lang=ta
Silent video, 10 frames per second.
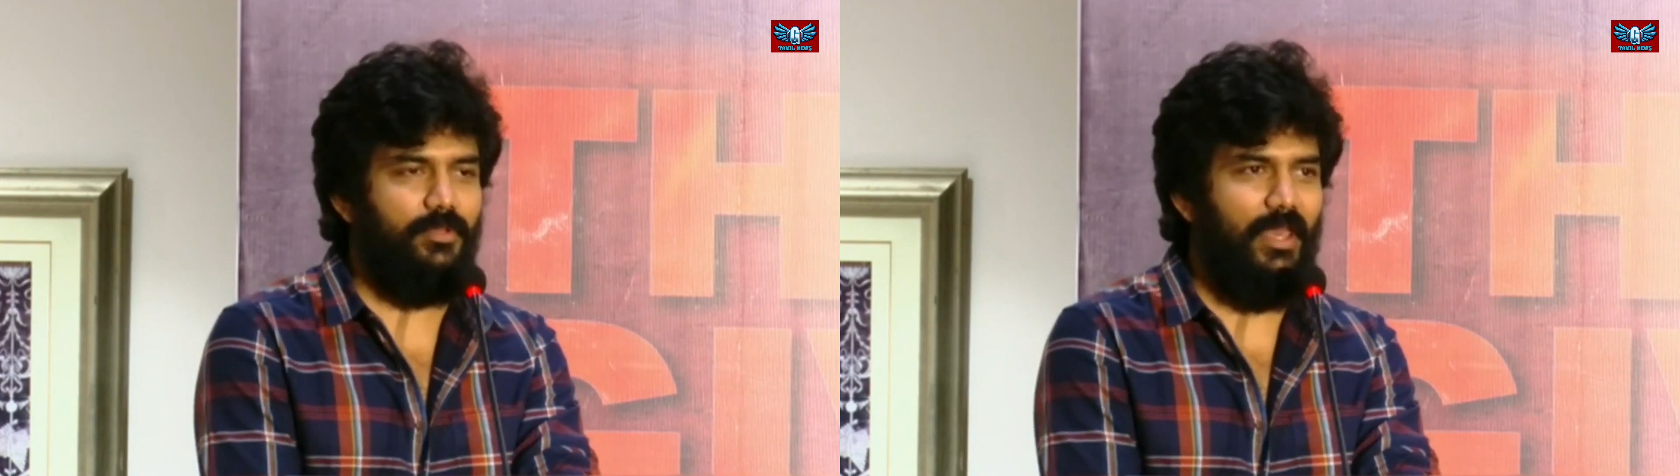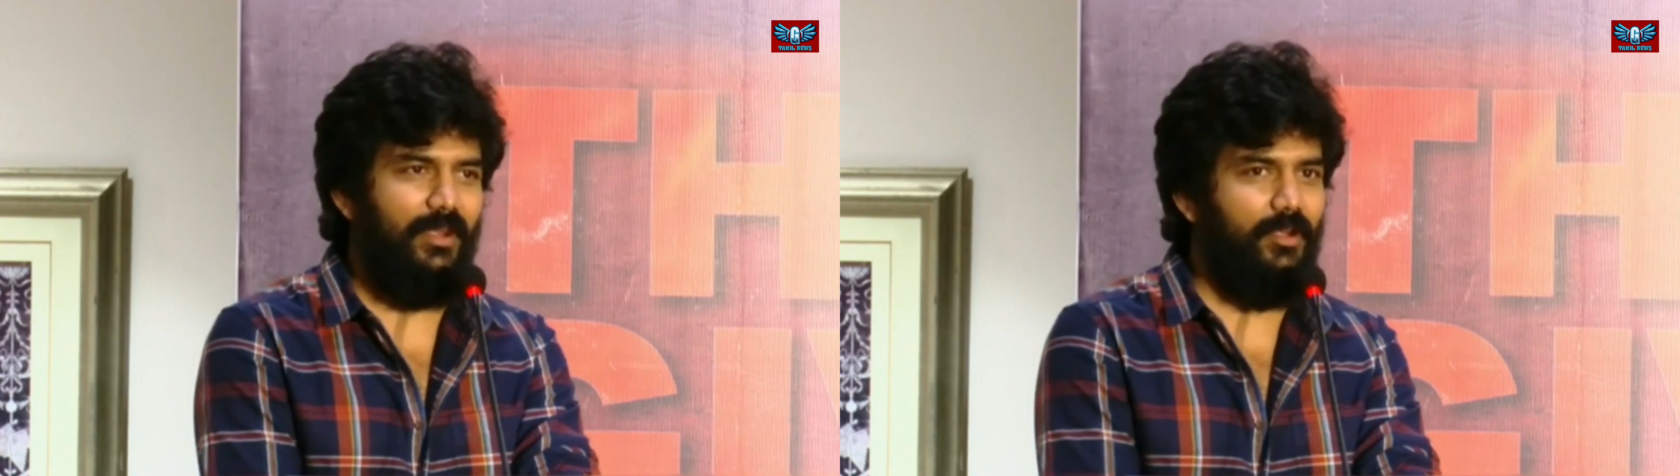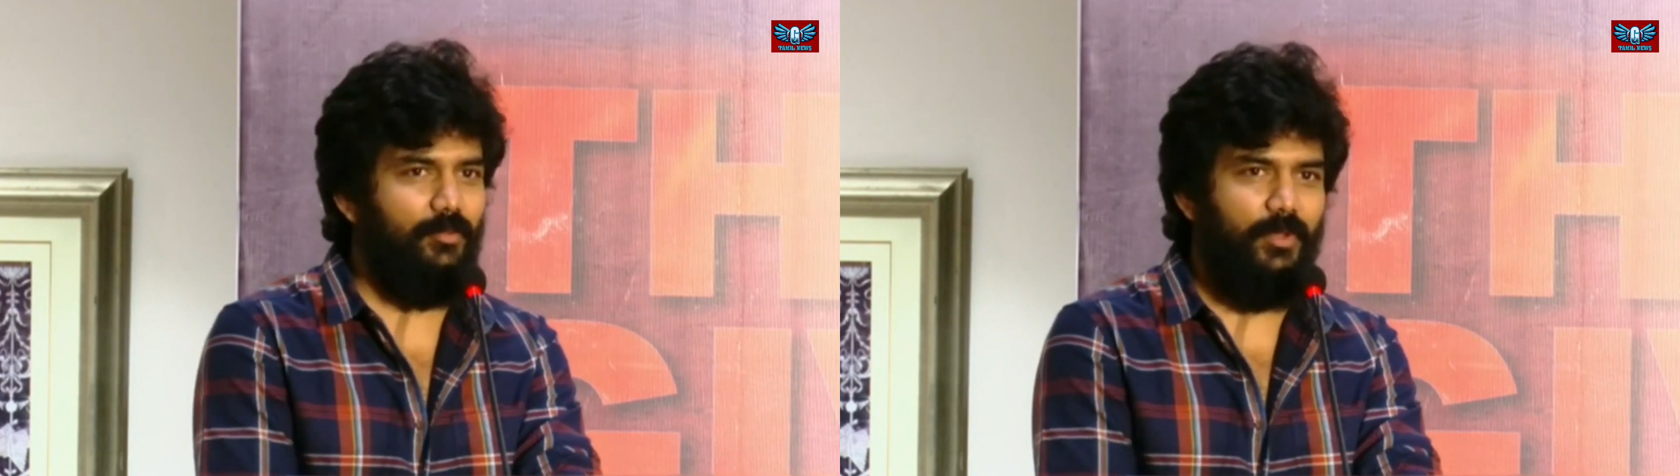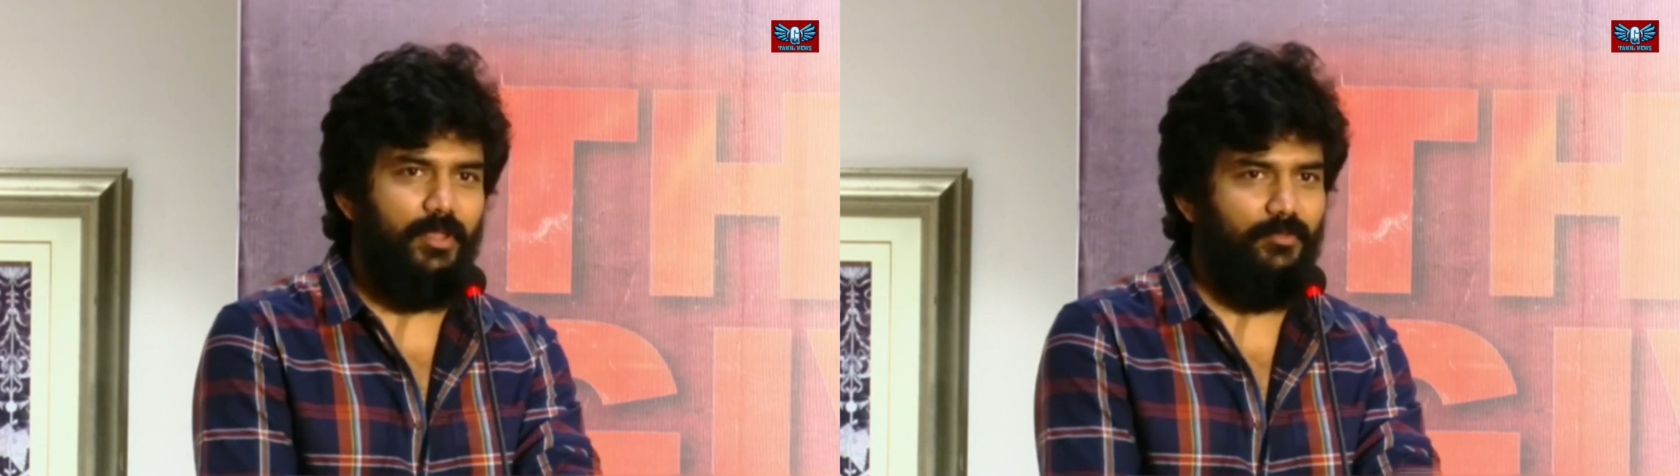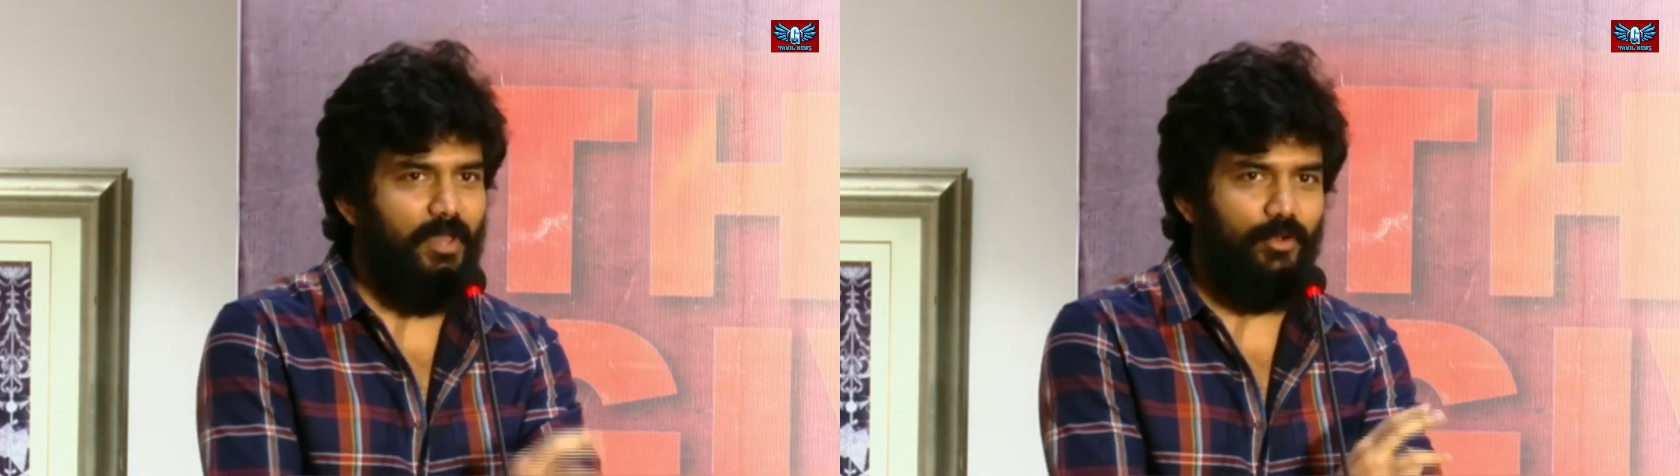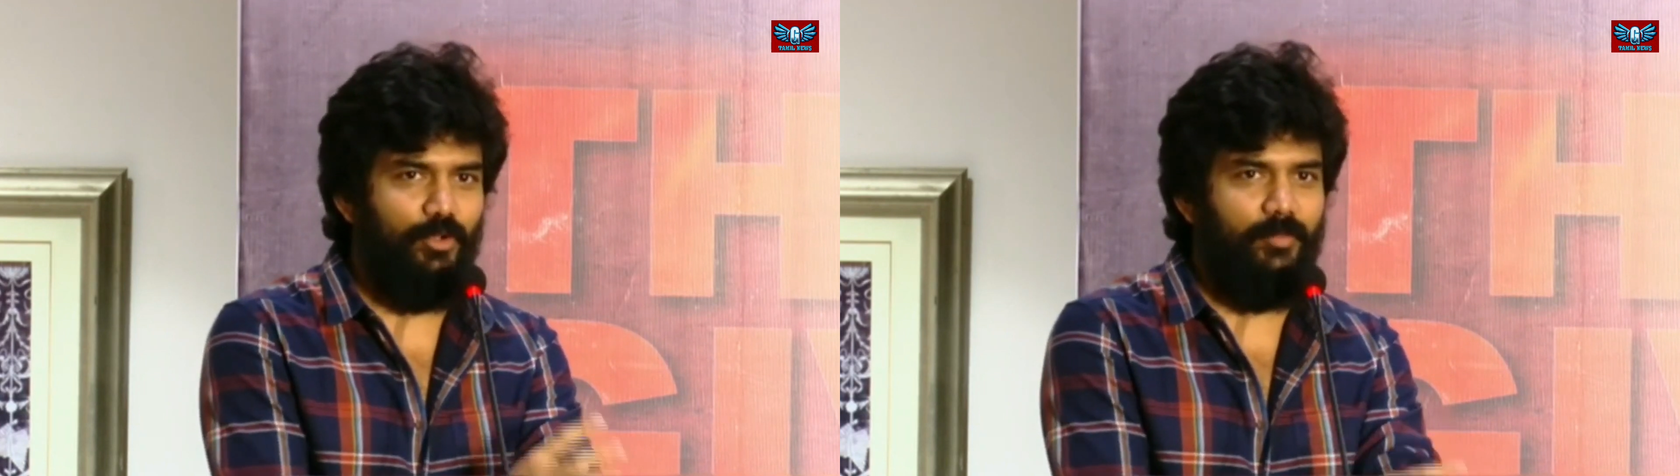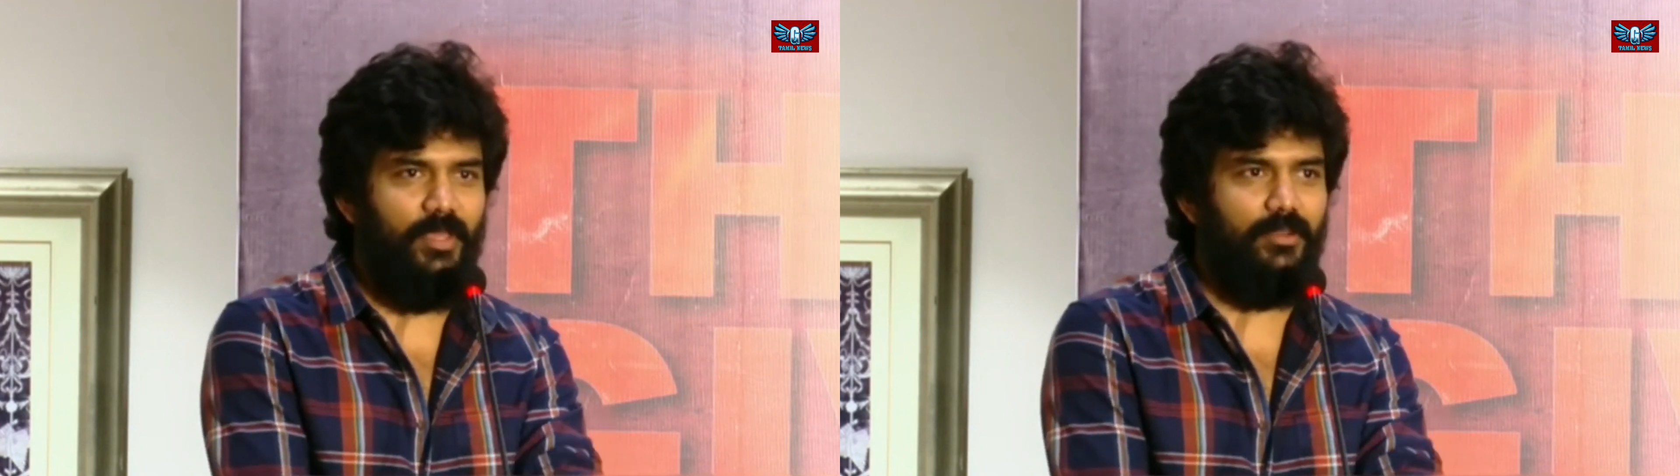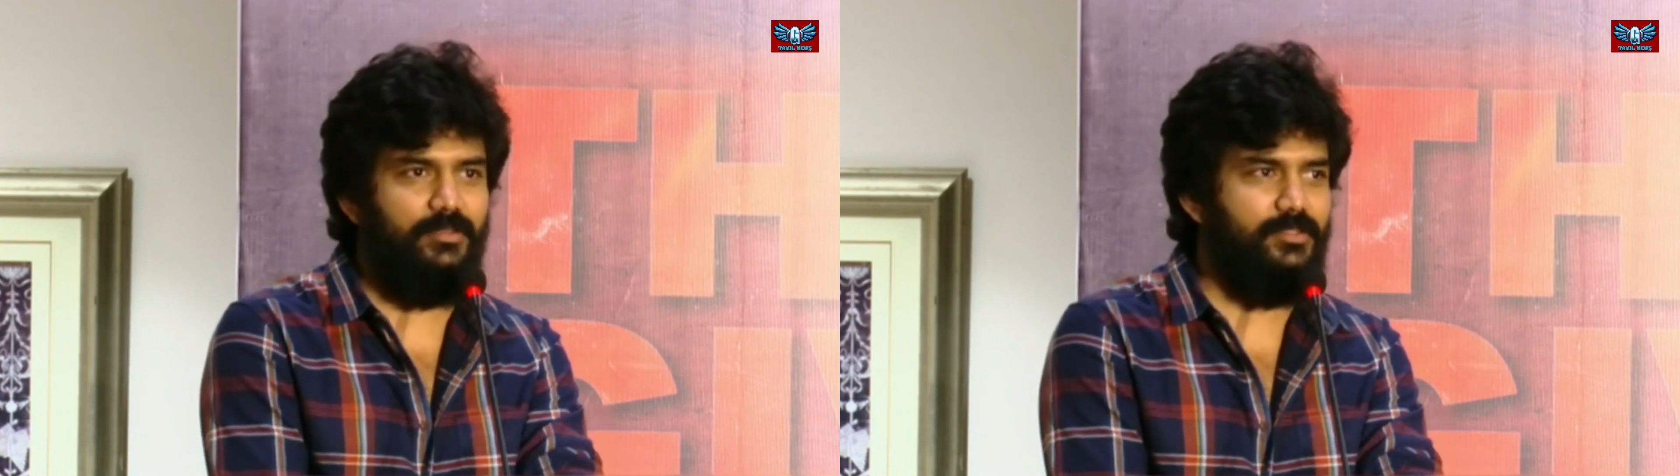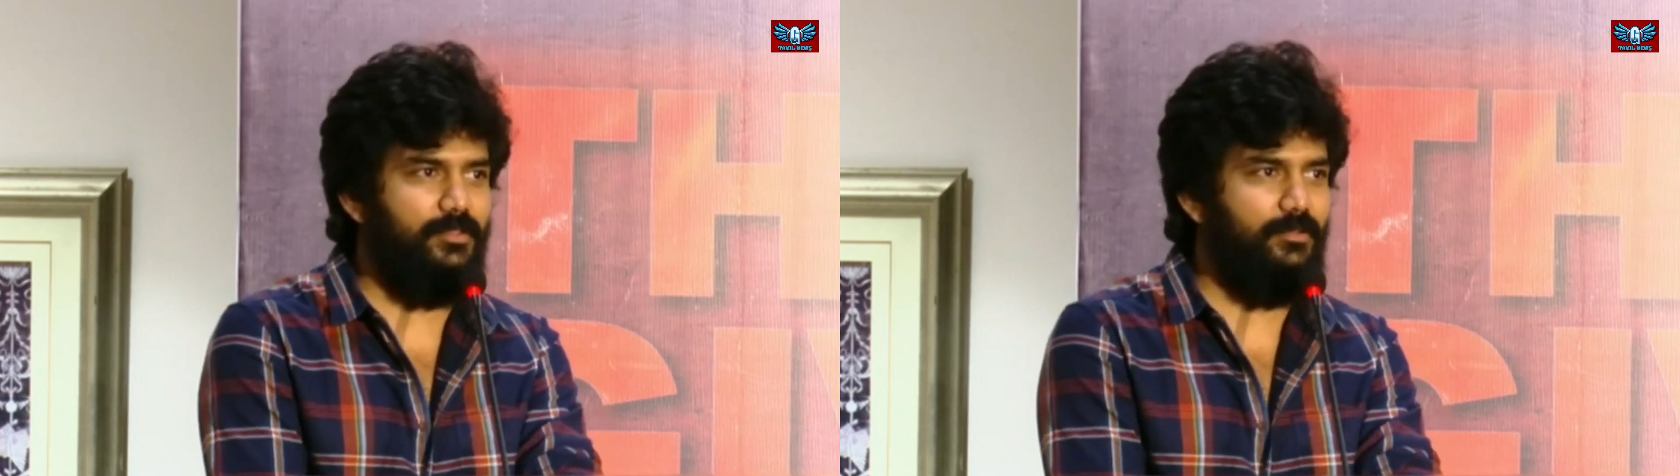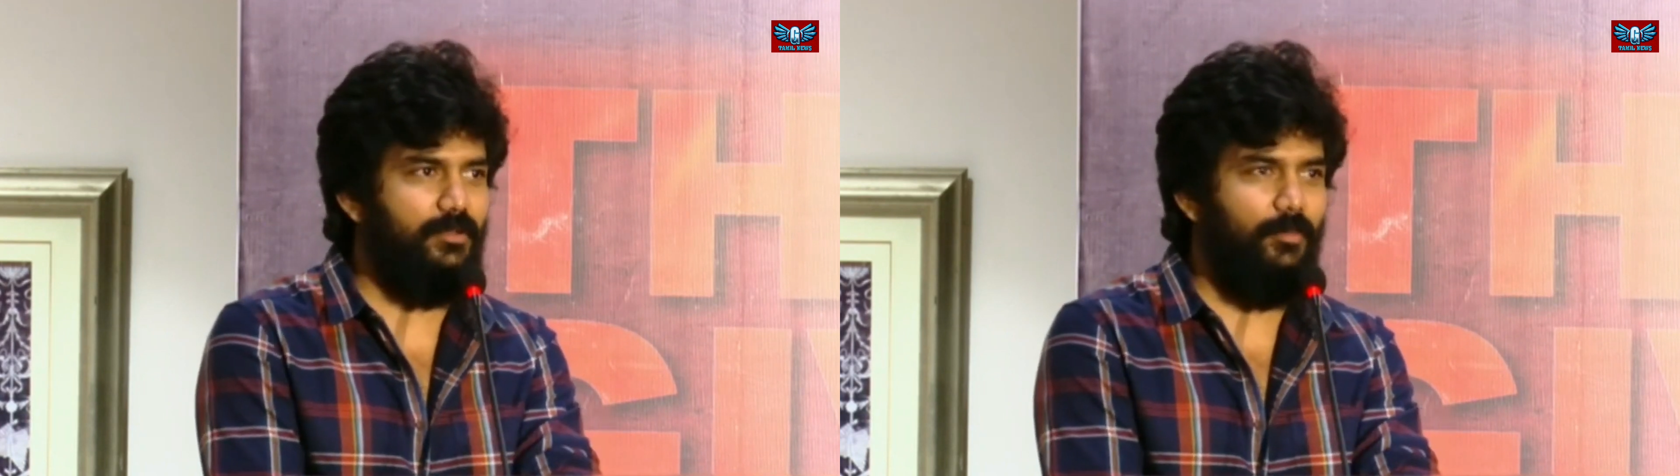கேரக்டர் பேர் வேற ஒரு பேர் இருந்துச்சு